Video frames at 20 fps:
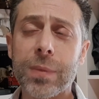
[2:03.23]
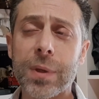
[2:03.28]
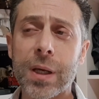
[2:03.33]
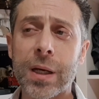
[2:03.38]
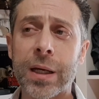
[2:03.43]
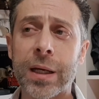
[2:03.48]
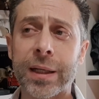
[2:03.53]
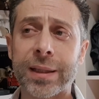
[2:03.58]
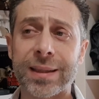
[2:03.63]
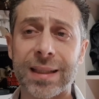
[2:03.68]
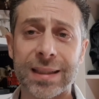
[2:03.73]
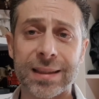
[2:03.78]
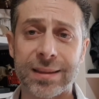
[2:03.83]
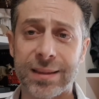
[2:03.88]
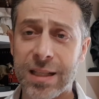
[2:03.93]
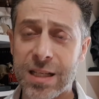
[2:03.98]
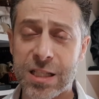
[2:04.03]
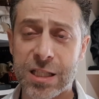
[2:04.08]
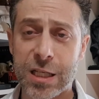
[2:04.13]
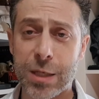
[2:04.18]
eh,
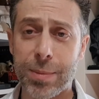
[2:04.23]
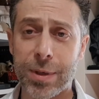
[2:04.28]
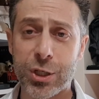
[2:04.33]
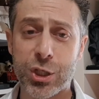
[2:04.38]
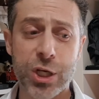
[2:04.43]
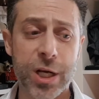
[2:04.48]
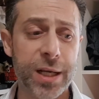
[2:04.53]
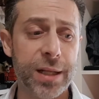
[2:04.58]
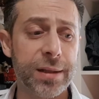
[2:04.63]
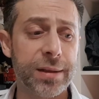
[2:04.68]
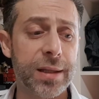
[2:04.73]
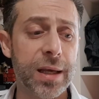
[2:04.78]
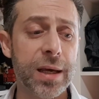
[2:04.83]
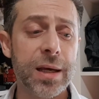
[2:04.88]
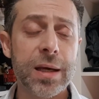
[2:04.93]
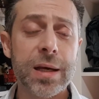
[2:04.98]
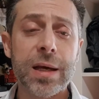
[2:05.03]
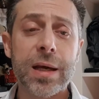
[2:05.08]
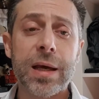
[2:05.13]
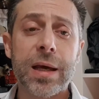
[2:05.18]
tantissima
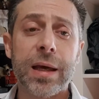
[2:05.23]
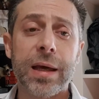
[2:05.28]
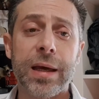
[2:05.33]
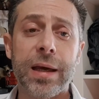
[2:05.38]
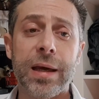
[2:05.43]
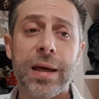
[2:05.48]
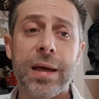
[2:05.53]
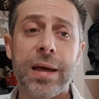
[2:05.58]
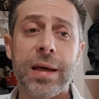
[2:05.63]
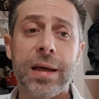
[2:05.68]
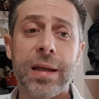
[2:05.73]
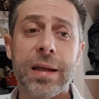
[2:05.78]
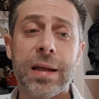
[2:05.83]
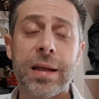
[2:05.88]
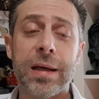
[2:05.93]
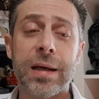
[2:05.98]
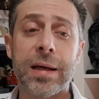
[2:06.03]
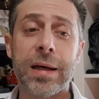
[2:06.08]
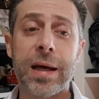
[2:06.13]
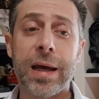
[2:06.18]
gente e,
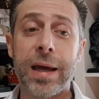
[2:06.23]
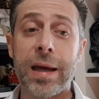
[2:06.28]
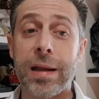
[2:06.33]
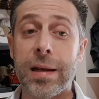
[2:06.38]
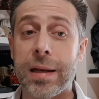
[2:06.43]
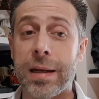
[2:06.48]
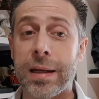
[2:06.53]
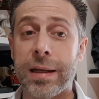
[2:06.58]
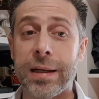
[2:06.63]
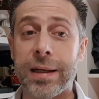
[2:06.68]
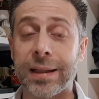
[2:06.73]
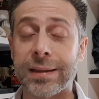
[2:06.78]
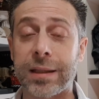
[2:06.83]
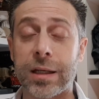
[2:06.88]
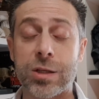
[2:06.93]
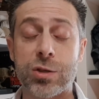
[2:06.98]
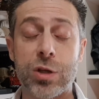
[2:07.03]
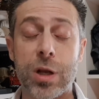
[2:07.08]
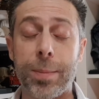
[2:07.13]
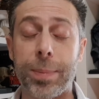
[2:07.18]
il, e le
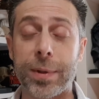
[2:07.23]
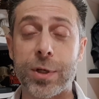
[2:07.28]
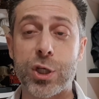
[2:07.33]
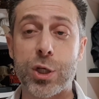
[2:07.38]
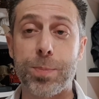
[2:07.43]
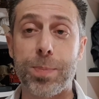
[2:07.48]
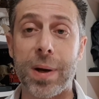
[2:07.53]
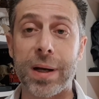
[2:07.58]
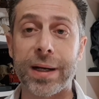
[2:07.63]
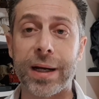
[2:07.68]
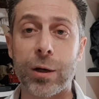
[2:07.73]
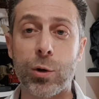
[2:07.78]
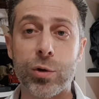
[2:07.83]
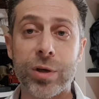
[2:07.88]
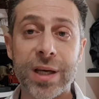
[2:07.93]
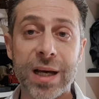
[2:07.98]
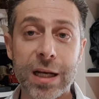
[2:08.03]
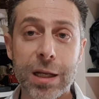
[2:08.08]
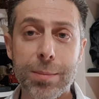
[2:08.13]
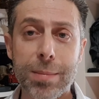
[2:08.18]
attrazioni principali erano
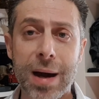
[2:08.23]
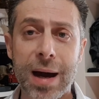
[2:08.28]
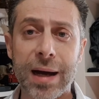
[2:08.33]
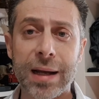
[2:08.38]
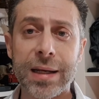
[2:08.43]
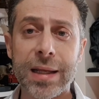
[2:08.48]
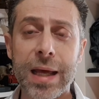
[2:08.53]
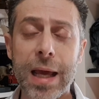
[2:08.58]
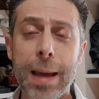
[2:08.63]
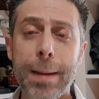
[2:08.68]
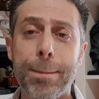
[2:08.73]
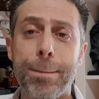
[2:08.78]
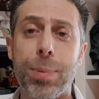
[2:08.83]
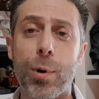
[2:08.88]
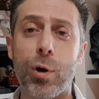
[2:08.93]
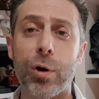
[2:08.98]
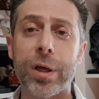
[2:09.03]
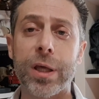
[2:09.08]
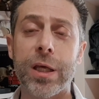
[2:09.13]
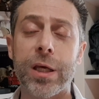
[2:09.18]
gli animali e
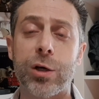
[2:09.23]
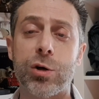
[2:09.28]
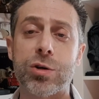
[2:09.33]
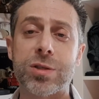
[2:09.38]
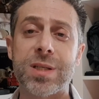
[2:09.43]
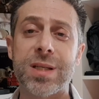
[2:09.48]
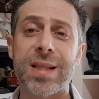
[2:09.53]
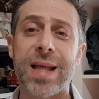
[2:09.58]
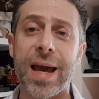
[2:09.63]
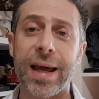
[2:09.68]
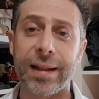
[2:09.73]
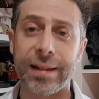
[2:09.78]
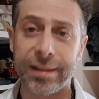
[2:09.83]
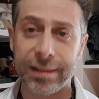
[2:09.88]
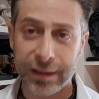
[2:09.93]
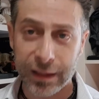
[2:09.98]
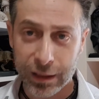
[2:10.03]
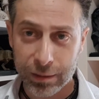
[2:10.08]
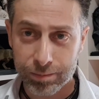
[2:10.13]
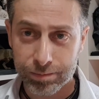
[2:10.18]
poi i
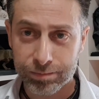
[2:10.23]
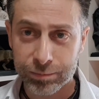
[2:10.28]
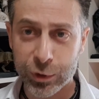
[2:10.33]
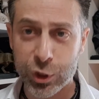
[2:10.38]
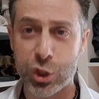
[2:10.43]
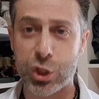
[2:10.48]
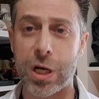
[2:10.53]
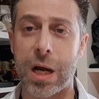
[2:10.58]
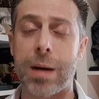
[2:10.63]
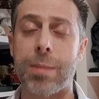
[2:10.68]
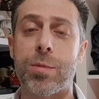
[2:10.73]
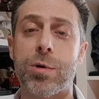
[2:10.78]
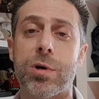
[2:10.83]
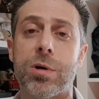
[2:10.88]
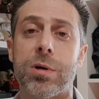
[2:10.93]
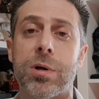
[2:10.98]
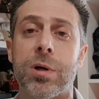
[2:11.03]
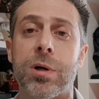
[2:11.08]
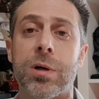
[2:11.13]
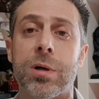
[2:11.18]
cosiddetti
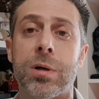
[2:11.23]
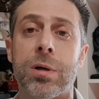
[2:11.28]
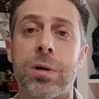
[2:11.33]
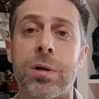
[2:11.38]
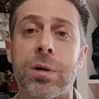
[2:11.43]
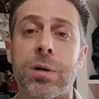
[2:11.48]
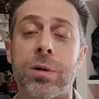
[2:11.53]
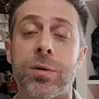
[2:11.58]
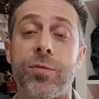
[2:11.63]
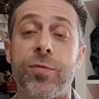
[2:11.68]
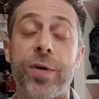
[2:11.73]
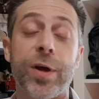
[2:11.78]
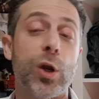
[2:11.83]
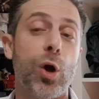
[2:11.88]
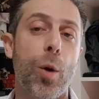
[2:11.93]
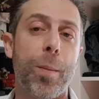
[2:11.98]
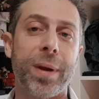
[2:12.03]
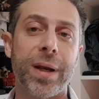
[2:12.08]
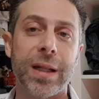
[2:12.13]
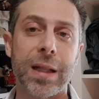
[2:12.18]
diciamo, uh,
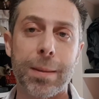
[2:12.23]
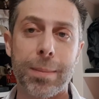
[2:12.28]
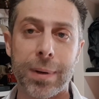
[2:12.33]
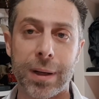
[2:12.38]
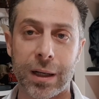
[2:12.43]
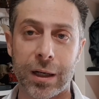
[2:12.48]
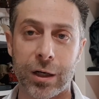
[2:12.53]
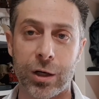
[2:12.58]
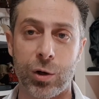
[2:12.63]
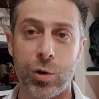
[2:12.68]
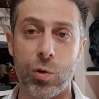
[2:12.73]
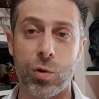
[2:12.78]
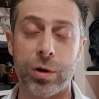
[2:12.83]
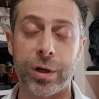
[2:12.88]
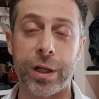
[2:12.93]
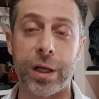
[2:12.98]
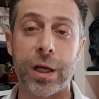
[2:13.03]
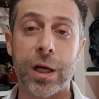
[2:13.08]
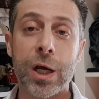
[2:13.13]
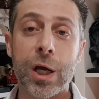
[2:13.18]
fenomeni da
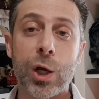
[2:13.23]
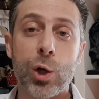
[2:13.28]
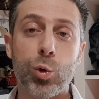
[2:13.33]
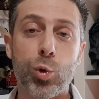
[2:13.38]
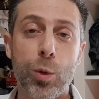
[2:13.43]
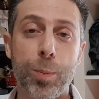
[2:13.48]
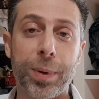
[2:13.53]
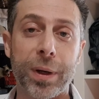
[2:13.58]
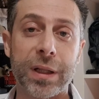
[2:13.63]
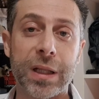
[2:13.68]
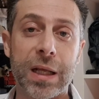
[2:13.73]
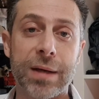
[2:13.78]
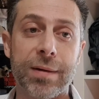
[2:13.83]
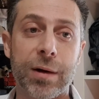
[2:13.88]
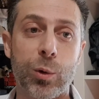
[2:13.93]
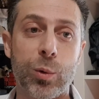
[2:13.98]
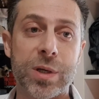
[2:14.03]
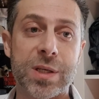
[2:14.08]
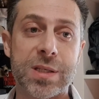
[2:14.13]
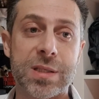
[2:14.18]
baraccone. Lui
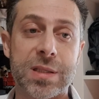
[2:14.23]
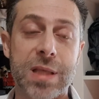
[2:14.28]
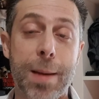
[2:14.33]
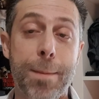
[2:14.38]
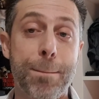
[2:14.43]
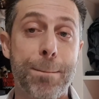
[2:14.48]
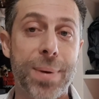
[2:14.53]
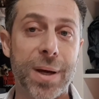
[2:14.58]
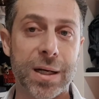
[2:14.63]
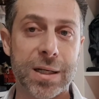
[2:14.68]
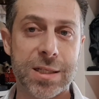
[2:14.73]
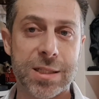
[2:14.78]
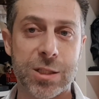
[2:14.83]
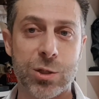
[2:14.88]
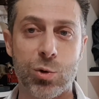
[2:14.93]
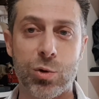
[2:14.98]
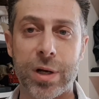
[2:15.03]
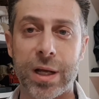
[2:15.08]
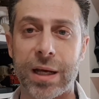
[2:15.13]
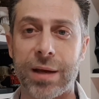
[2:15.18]
prendeva queste
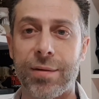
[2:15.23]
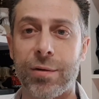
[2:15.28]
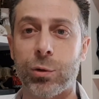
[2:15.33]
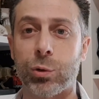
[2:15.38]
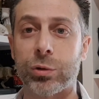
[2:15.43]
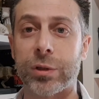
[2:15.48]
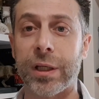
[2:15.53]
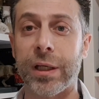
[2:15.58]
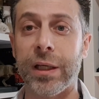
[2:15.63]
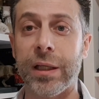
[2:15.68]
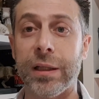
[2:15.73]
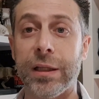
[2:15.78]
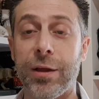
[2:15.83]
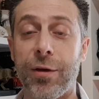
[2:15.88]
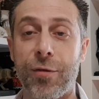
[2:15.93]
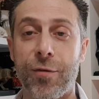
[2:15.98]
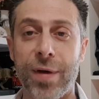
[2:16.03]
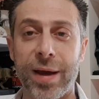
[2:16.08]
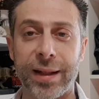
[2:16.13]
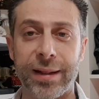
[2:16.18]
persone che avevano dei
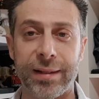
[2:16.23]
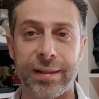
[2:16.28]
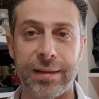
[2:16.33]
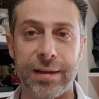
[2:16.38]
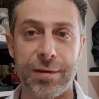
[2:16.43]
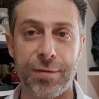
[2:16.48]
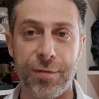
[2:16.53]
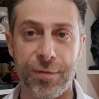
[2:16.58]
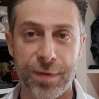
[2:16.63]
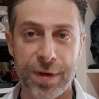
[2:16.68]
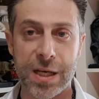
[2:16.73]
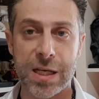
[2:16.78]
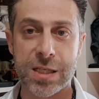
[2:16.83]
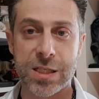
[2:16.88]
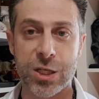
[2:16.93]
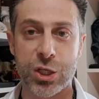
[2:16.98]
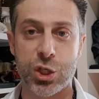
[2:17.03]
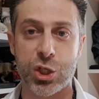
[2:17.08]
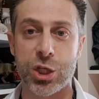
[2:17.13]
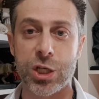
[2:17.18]
difetti
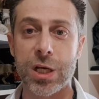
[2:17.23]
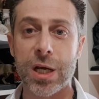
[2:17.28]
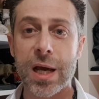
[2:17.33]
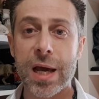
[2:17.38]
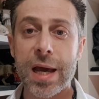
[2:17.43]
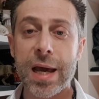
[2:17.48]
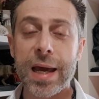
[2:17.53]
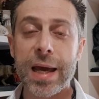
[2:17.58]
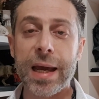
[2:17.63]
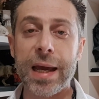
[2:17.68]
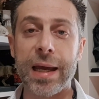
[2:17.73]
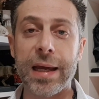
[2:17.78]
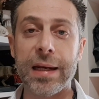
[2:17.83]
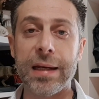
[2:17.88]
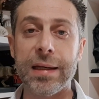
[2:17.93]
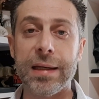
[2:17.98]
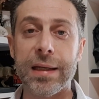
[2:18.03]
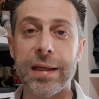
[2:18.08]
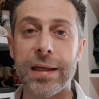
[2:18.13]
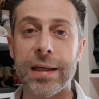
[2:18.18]
fisici e
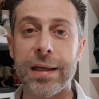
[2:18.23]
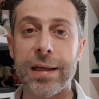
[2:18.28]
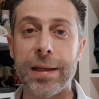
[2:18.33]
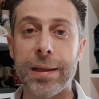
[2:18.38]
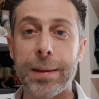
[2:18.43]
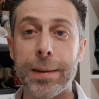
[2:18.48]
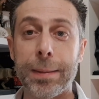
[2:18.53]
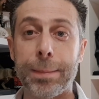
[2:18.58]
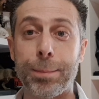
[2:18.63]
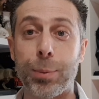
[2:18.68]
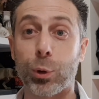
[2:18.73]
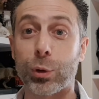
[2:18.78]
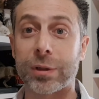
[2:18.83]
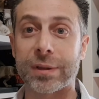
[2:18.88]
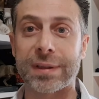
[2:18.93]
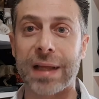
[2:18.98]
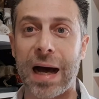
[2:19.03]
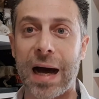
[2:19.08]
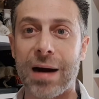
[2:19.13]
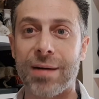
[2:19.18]
li
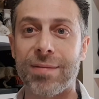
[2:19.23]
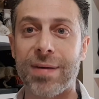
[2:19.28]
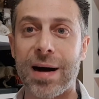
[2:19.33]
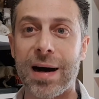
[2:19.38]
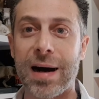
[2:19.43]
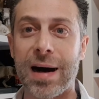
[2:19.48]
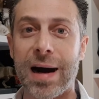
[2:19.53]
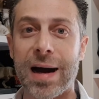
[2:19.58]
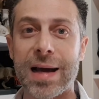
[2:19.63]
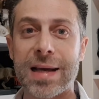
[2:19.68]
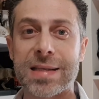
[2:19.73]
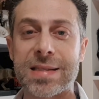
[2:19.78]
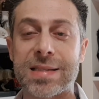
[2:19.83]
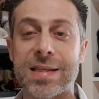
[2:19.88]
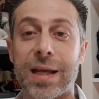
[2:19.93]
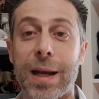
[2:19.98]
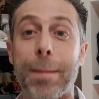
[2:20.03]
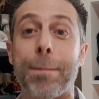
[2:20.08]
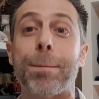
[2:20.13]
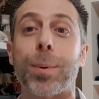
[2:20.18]
portava a
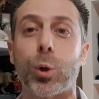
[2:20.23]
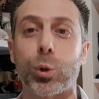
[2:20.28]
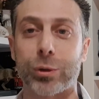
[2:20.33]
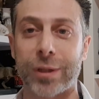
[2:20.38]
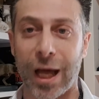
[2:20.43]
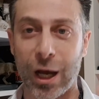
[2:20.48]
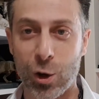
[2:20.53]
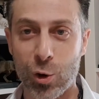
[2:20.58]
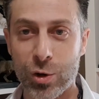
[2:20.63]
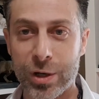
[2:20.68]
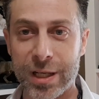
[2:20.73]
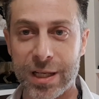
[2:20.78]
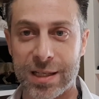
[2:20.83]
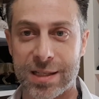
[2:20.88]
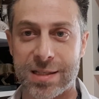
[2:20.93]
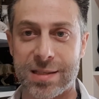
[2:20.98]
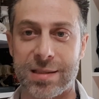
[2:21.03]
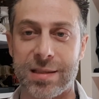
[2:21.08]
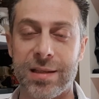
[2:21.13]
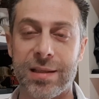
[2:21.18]
essere
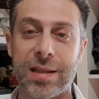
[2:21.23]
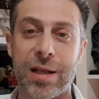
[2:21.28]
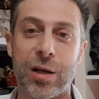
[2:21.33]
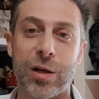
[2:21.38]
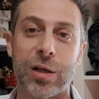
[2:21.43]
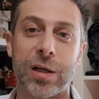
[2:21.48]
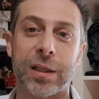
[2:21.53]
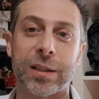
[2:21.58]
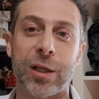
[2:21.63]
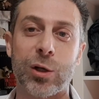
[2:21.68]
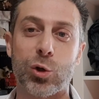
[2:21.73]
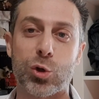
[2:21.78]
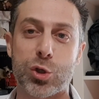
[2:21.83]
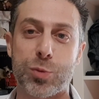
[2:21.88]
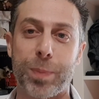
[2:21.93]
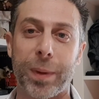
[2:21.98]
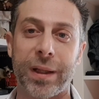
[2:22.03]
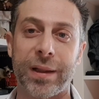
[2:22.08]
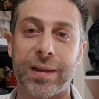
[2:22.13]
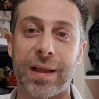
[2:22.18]
protagonisti del, dello
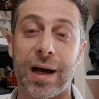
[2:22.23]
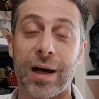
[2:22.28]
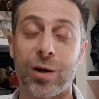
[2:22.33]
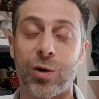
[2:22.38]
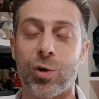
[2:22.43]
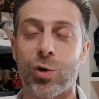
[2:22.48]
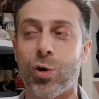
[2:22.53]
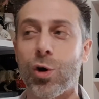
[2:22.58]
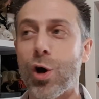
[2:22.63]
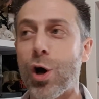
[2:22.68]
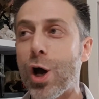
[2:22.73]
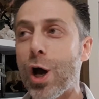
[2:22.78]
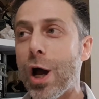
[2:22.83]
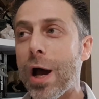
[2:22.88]
spettacolo.